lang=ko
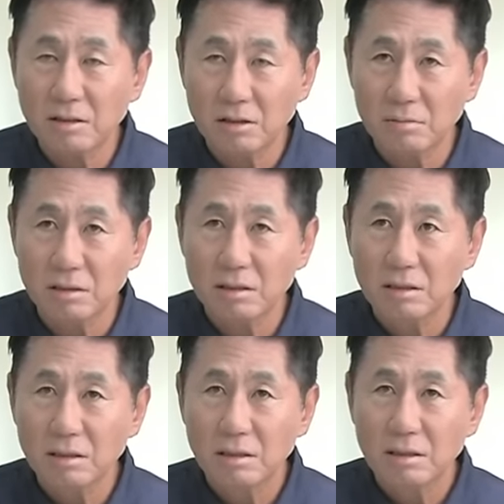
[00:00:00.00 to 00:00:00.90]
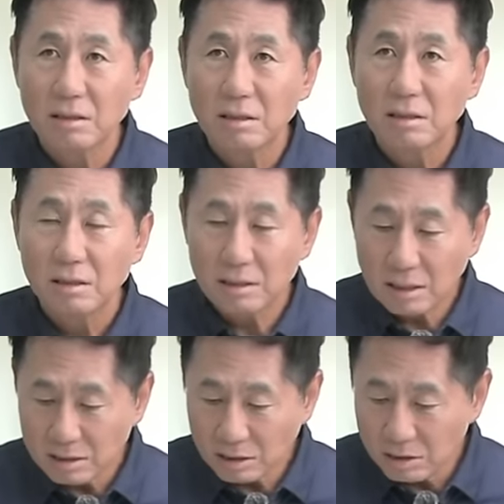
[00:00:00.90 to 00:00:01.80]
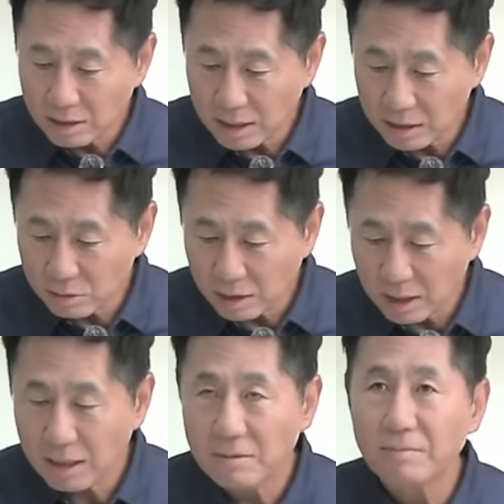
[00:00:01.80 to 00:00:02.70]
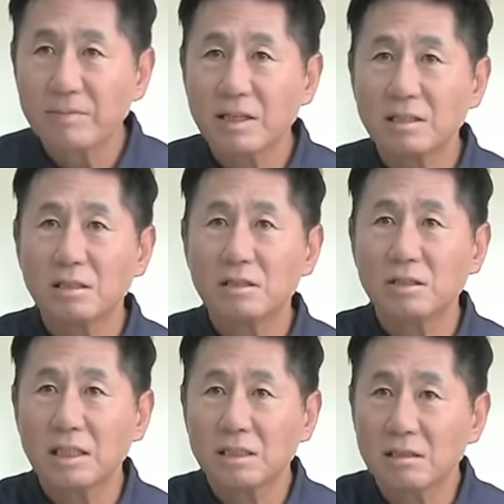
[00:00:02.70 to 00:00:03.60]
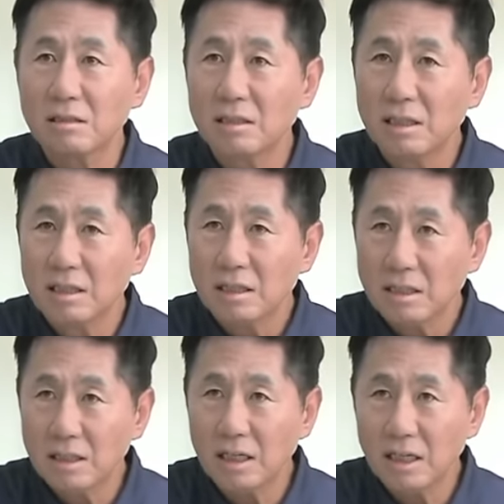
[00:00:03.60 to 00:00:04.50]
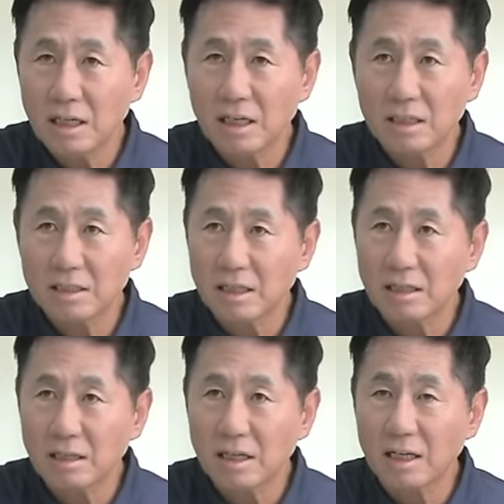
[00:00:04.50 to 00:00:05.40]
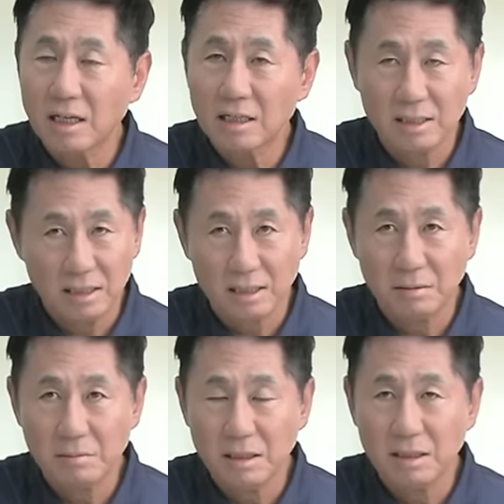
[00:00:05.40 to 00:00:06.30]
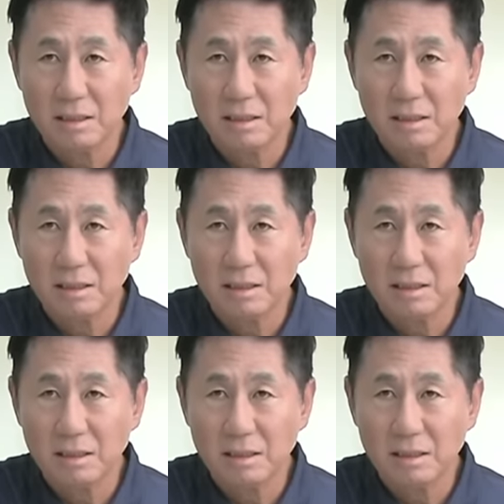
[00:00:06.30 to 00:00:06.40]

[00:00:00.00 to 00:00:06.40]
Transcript: 여러분. 이제 다 선서하겠죠, 다? 선서에서 이야기가 되지 않을까 생각합니다.